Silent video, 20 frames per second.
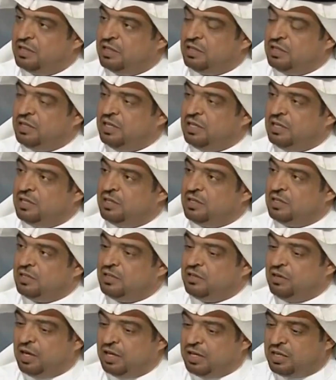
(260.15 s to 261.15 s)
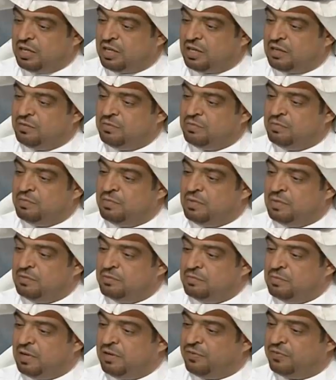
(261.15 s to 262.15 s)
انه يحرك
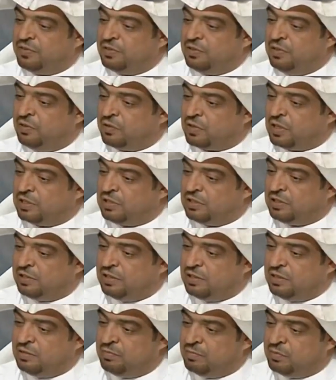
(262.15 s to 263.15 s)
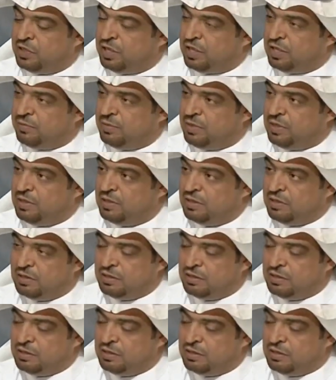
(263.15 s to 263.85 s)
ملف الدورات المدربين